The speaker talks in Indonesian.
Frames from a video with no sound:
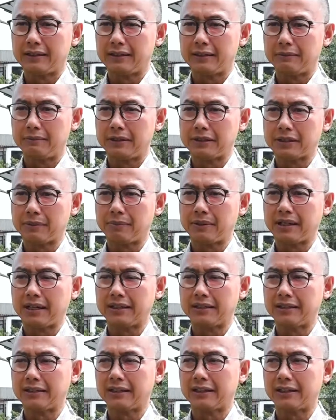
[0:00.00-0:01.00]
uh, masih
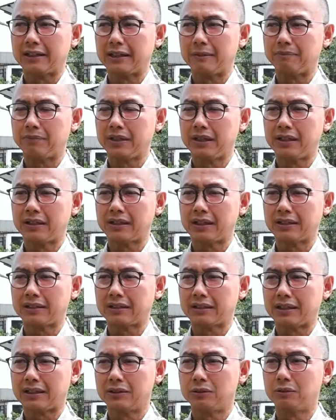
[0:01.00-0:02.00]
prihatin terhadap tingkat
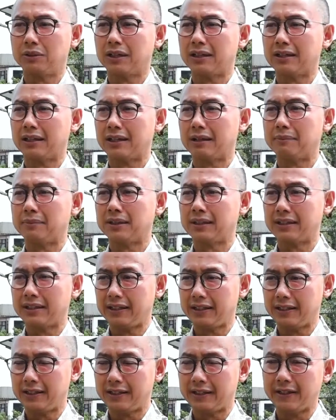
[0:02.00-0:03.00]
kandungan dalam
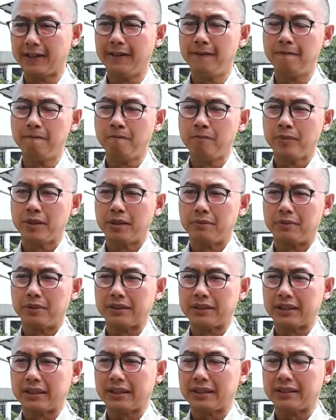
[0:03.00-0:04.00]
negeri ya, bahwa
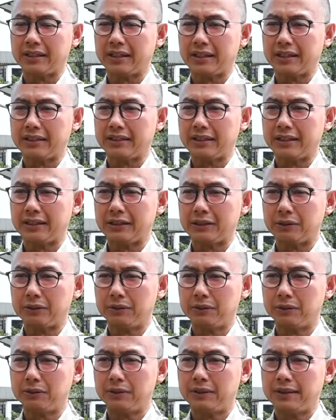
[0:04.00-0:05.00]
TKDN-nya
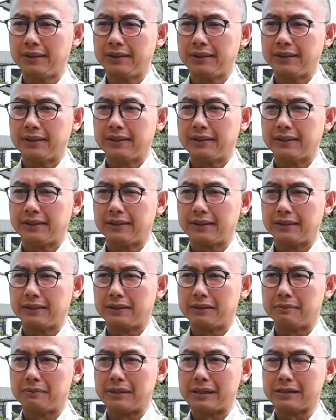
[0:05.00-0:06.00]
itu
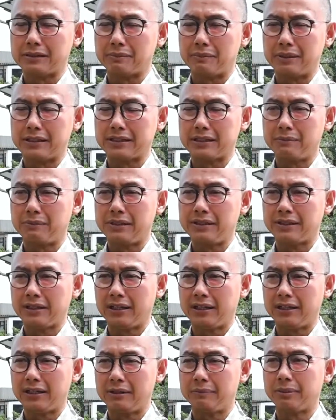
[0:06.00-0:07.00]
uh, mas masih
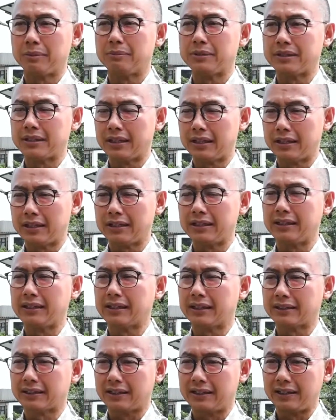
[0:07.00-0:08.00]
bisa diperbesar,
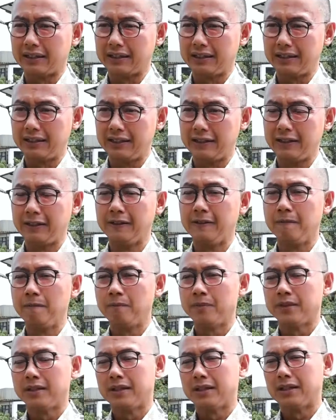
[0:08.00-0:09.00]
ditingkatkan lagi.
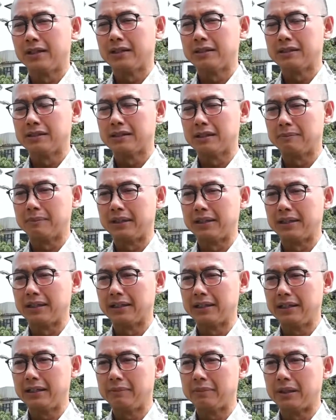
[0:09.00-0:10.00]
Ya, ditambah
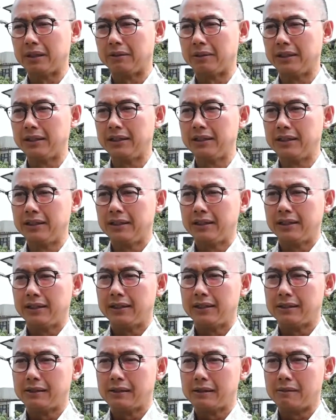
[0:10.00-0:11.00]
lagi bahwa
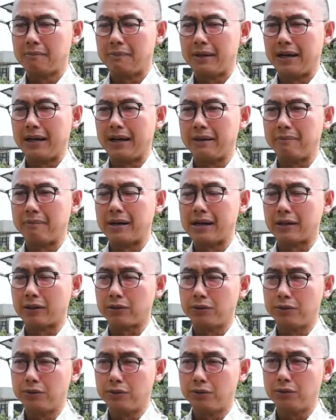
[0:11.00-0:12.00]
uh, bahan
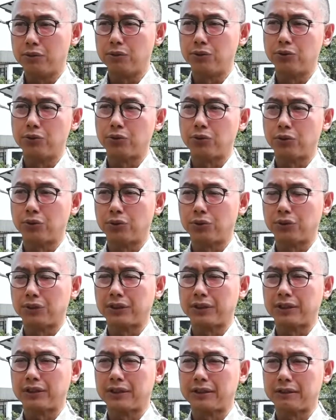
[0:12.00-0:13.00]
baku untuk
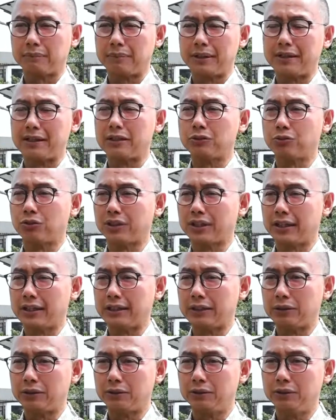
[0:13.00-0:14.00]
uh, panel surya
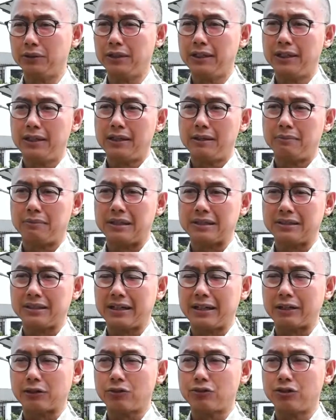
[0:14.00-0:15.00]
itu masih
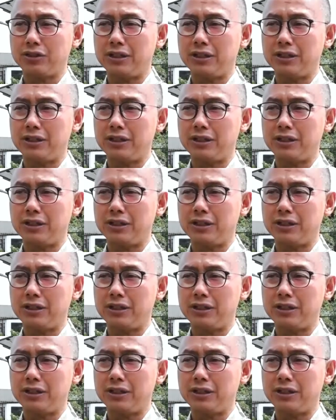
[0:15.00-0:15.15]
harus